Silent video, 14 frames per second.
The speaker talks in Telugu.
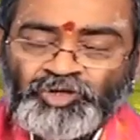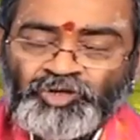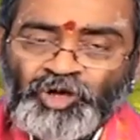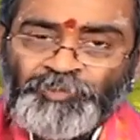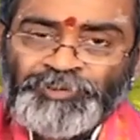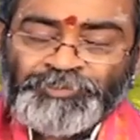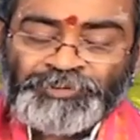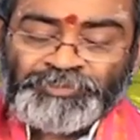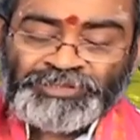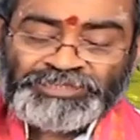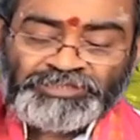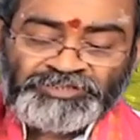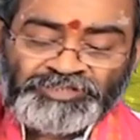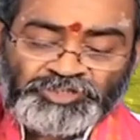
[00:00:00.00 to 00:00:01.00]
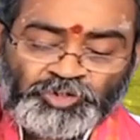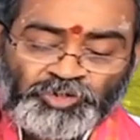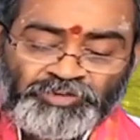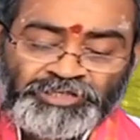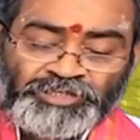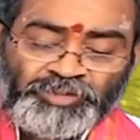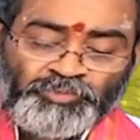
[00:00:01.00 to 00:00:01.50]
అందు లోపల పరమాత్మను
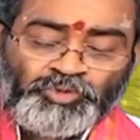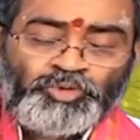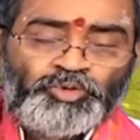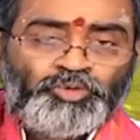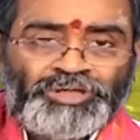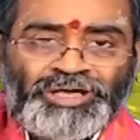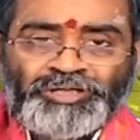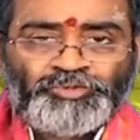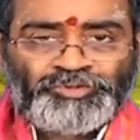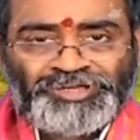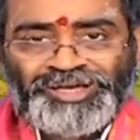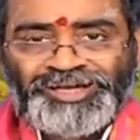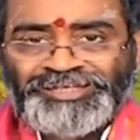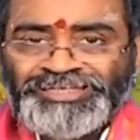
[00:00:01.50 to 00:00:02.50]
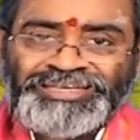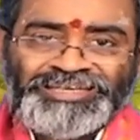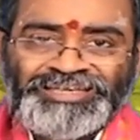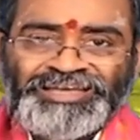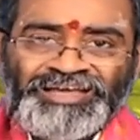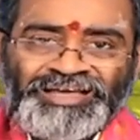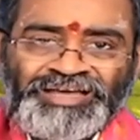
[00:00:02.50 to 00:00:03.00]
తెలుసుకోవాలంటే మూడు గుణాలు
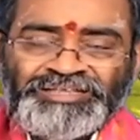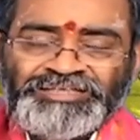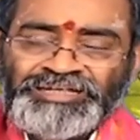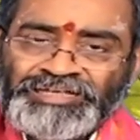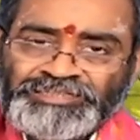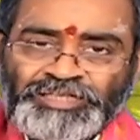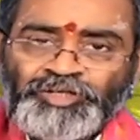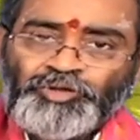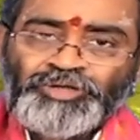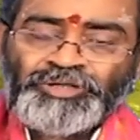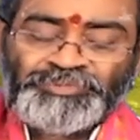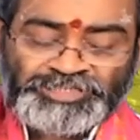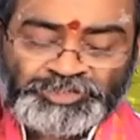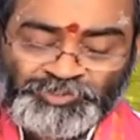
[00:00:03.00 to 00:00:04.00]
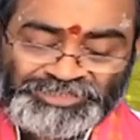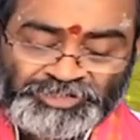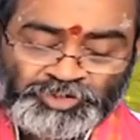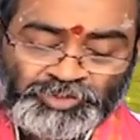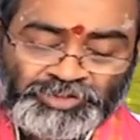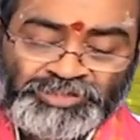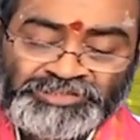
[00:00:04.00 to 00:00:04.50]
ఉండాలి అనేది గతంలో కూడా మనం
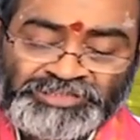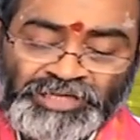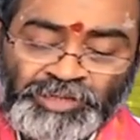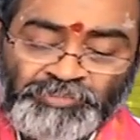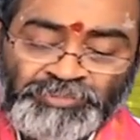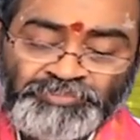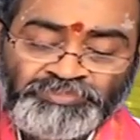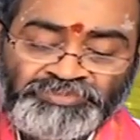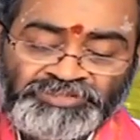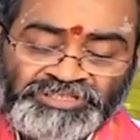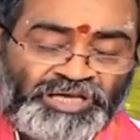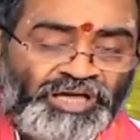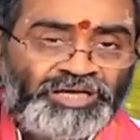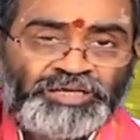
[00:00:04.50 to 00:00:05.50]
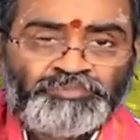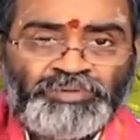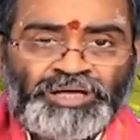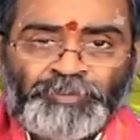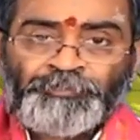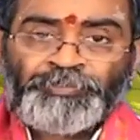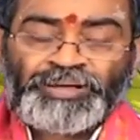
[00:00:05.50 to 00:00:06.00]
స్మరించుకున్నాం దమం
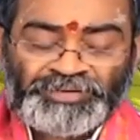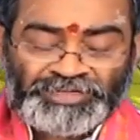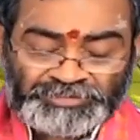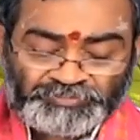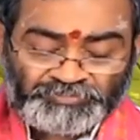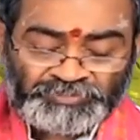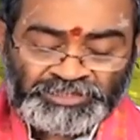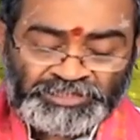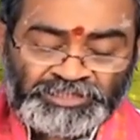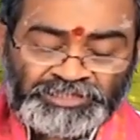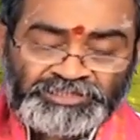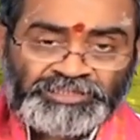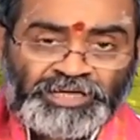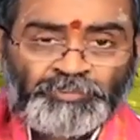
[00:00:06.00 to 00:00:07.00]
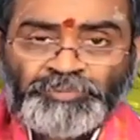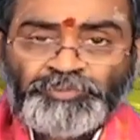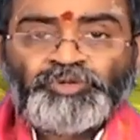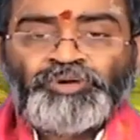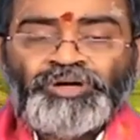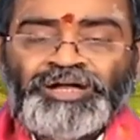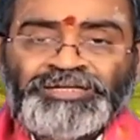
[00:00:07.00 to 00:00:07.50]
త్యాగం అప్రమాదం
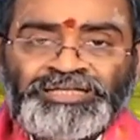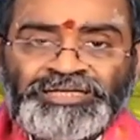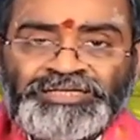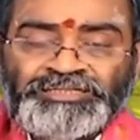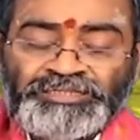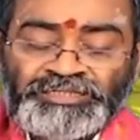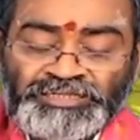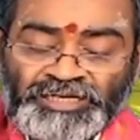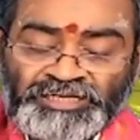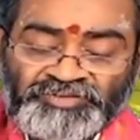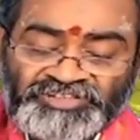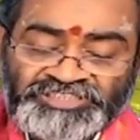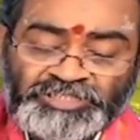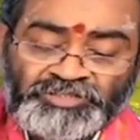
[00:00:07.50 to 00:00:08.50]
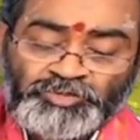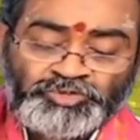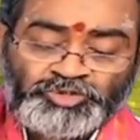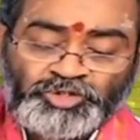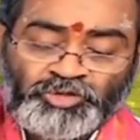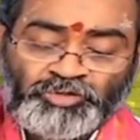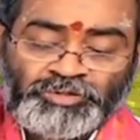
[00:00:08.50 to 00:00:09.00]
దమము అంటే ఇంద్రియాలను
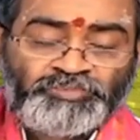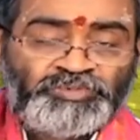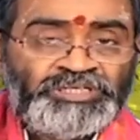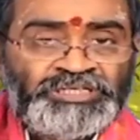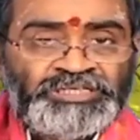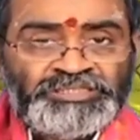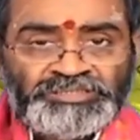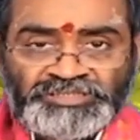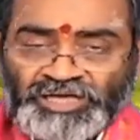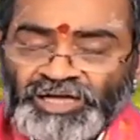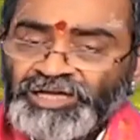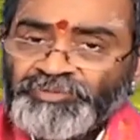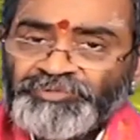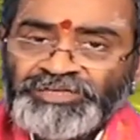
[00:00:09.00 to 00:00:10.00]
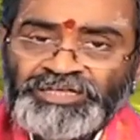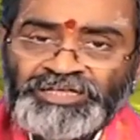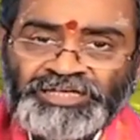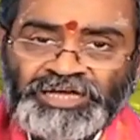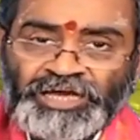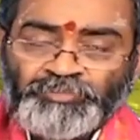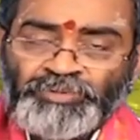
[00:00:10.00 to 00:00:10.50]
వశంలో ఉంచుకోవడం త్యాగం
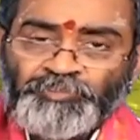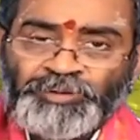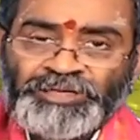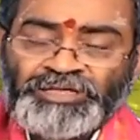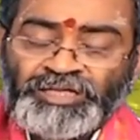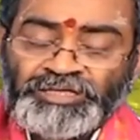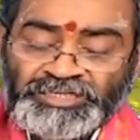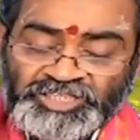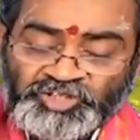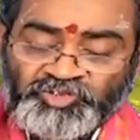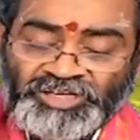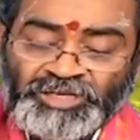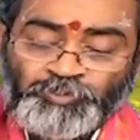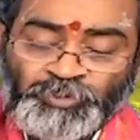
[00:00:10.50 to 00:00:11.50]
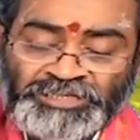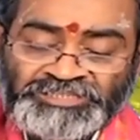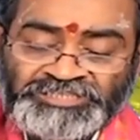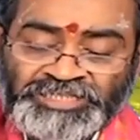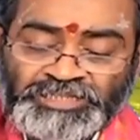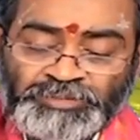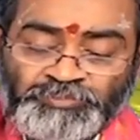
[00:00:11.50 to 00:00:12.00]
అంటే కర్మఫలాన్ని
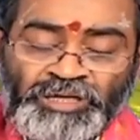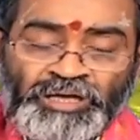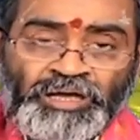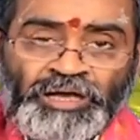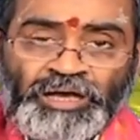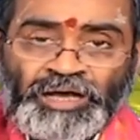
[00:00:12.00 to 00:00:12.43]
ఈశ్వరార్పణం చేయడం